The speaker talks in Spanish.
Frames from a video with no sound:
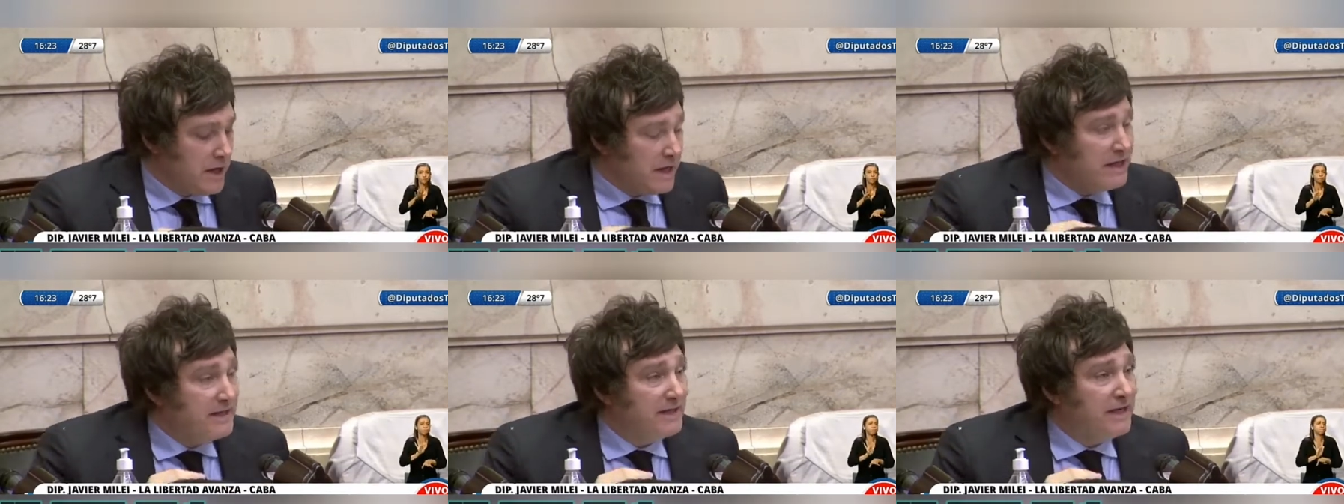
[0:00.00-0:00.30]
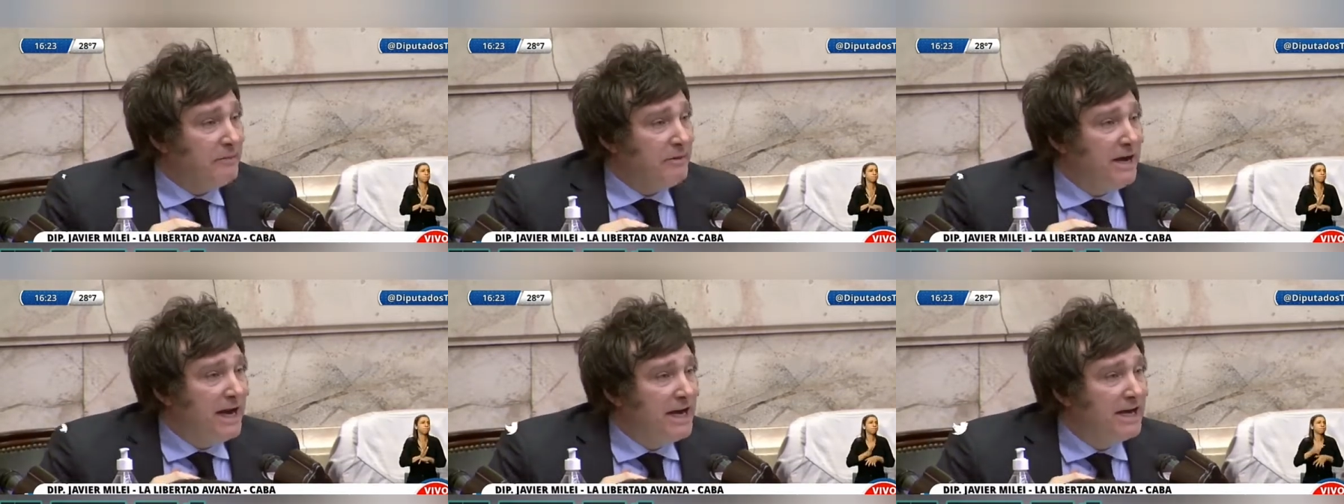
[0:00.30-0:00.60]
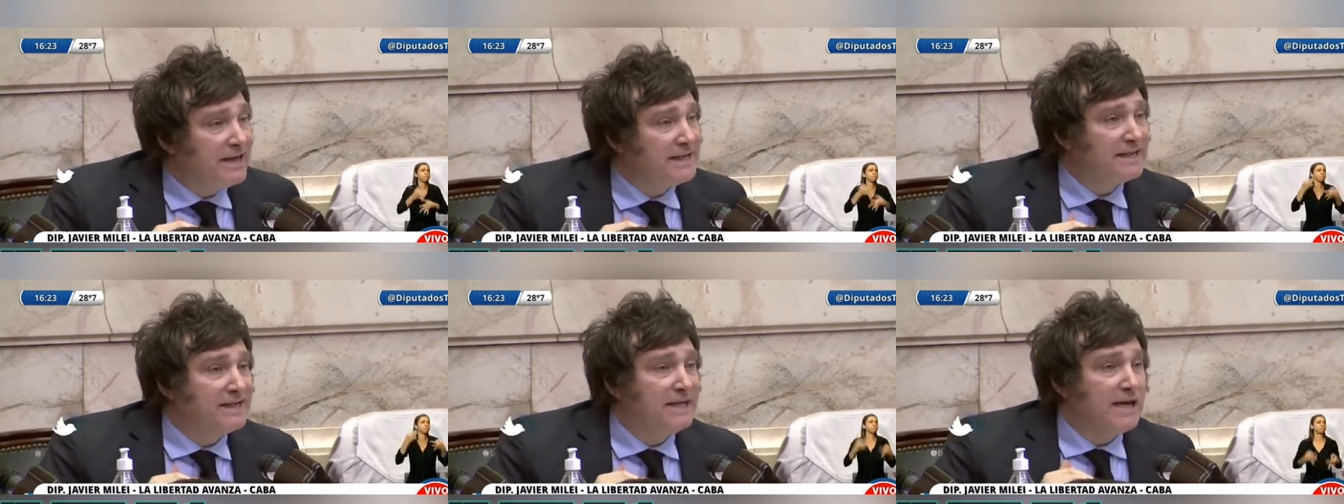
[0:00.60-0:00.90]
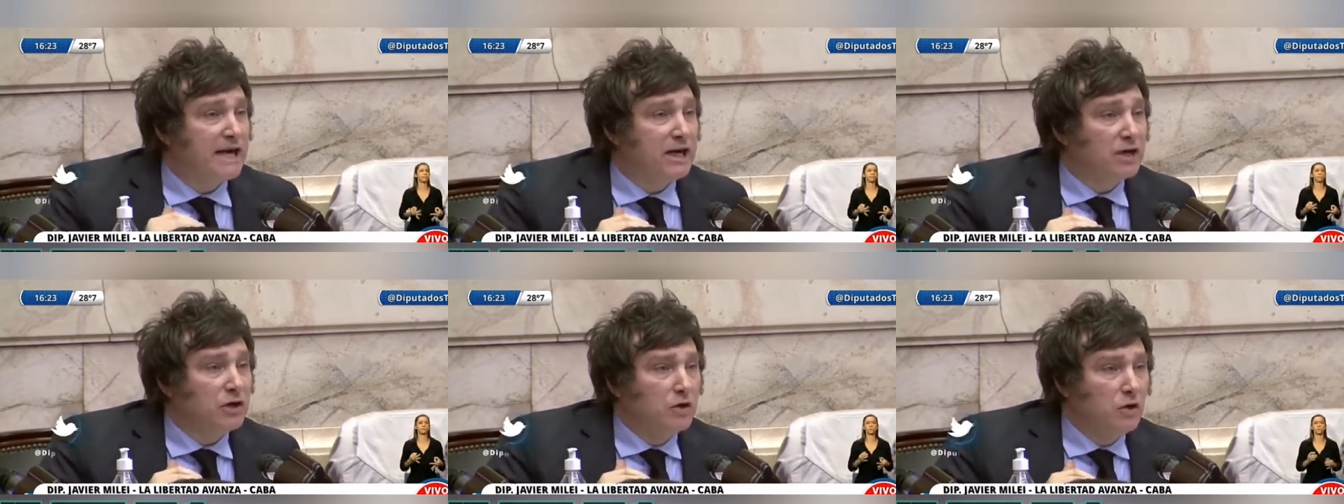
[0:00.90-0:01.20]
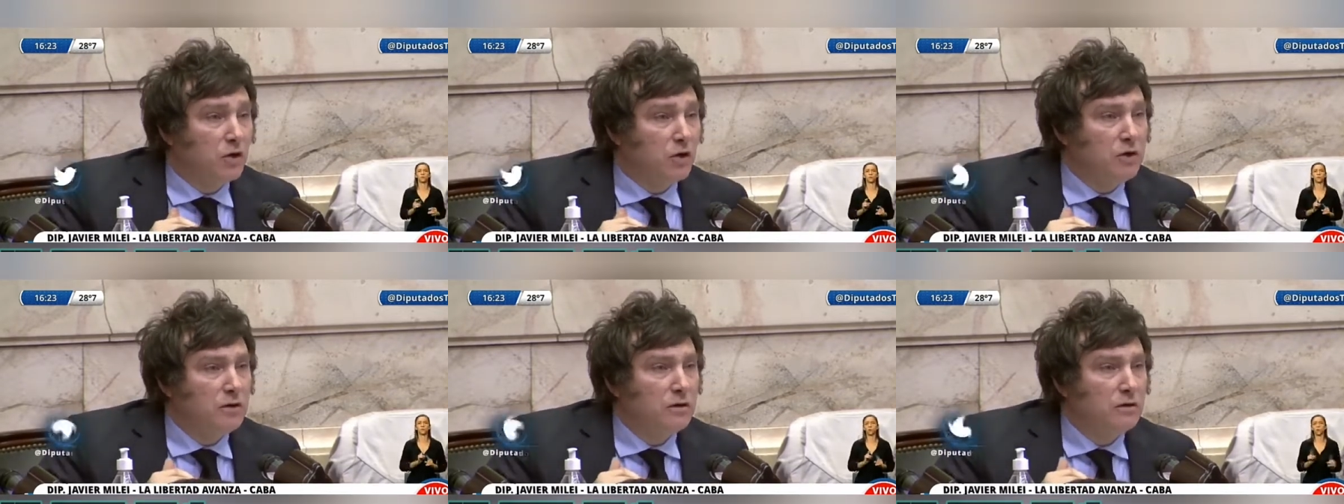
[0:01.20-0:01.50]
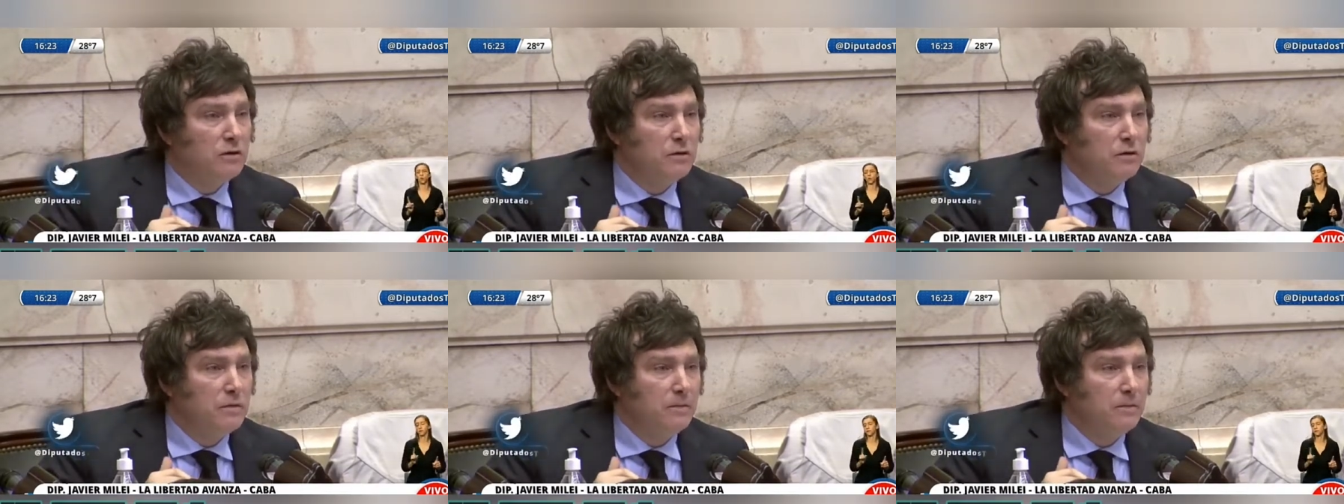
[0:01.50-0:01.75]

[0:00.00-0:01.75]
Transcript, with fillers: Si bien es cierto